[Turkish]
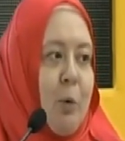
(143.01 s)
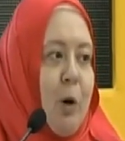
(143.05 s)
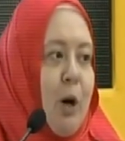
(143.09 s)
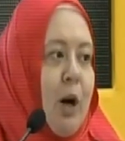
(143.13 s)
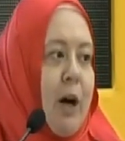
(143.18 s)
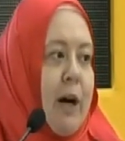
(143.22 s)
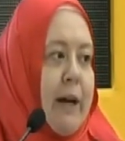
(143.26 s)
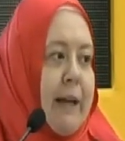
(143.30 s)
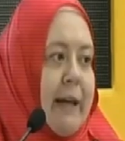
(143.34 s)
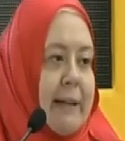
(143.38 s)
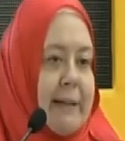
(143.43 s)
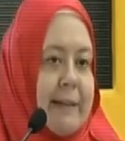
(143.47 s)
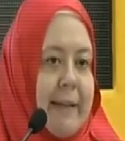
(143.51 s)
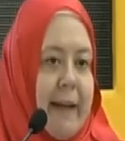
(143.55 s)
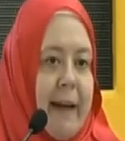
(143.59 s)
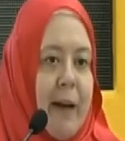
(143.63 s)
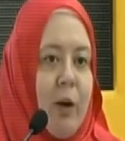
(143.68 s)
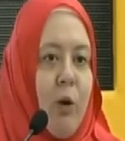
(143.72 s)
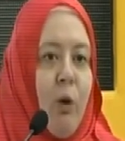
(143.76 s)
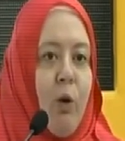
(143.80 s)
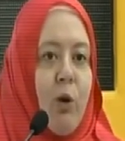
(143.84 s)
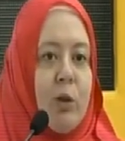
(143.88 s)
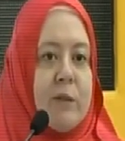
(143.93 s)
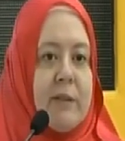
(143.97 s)
Bu
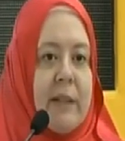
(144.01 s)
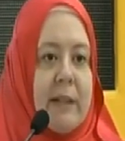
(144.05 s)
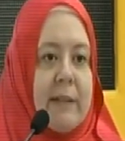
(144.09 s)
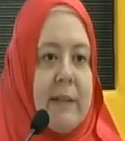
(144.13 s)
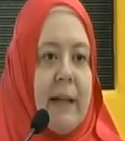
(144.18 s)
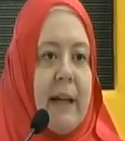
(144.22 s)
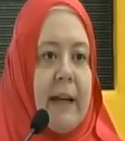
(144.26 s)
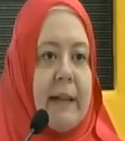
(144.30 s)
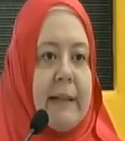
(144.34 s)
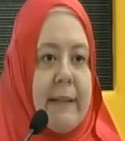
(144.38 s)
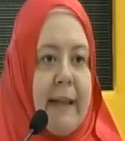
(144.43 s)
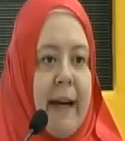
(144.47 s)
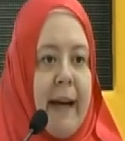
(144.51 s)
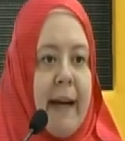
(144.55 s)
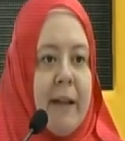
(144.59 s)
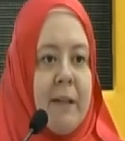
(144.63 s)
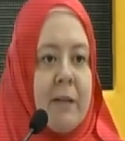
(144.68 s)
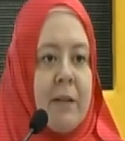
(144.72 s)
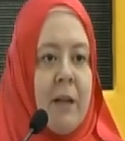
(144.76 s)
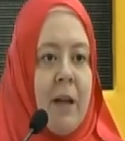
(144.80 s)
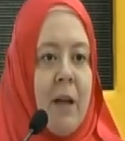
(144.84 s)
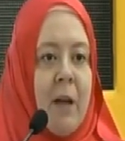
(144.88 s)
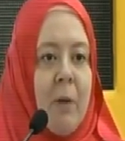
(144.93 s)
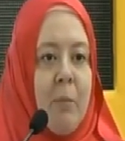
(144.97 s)
ayetler ortadayken
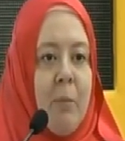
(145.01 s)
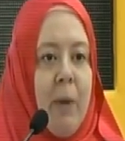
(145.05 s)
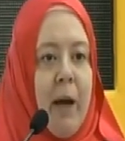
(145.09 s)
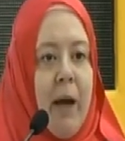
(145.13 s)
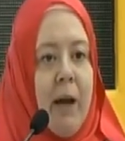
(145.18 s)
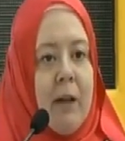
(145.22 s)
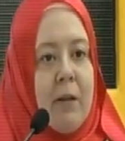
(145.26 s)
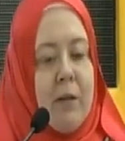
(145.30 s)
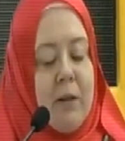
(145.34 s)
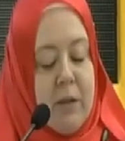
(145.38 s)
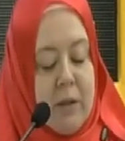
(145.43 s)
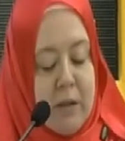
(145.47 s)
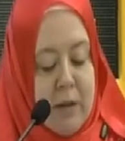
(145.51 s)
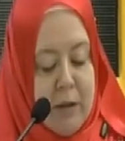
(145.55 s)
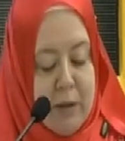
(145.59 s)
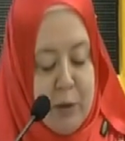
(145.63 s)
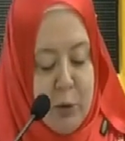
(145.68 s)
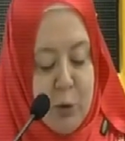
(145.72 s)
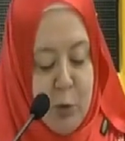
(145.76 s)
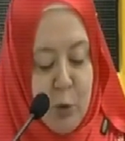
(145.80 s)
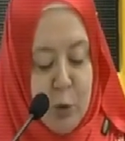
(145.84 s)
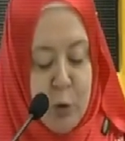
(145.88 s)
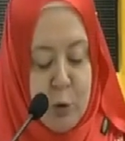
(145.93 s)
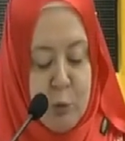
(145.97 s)
ben e,
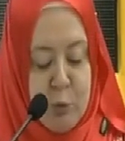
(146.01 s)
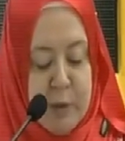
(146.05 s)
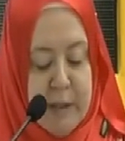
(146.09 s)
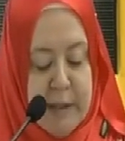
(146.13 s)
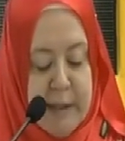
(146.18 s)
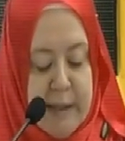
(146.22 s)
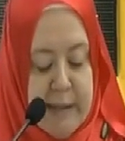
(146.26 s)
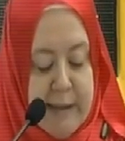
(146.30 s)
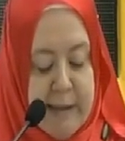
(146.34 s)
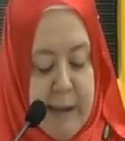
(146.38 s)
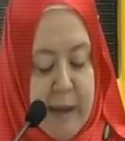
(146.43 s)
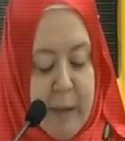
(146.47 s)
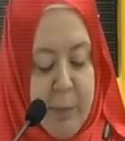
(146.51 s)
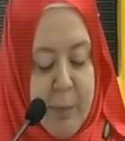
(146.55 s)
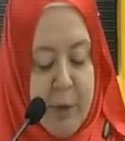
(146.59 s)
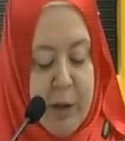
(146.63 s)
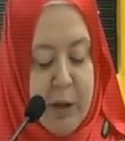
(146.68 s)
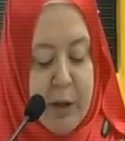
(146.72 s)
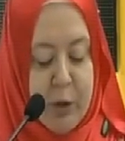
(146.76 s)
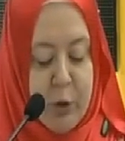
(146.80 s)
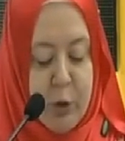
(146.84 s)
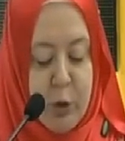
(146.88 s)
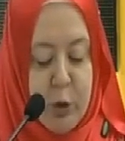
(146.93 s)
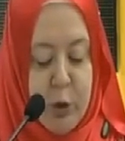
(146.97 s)
yorumu sizlere
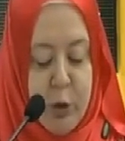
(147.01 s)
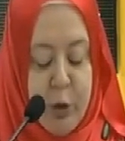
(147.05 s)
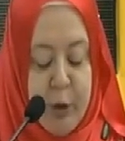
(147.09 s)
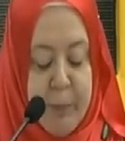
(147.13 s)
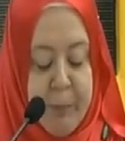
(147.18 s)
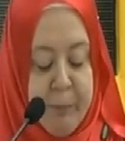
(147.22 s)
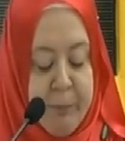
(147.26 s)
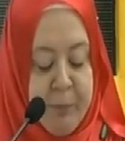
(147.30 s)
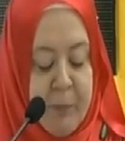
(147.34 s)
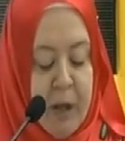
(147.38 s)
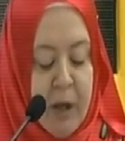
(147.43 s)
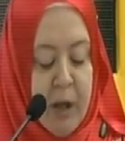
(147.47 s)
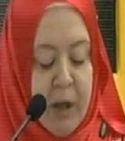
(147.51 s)
bırakıyorum.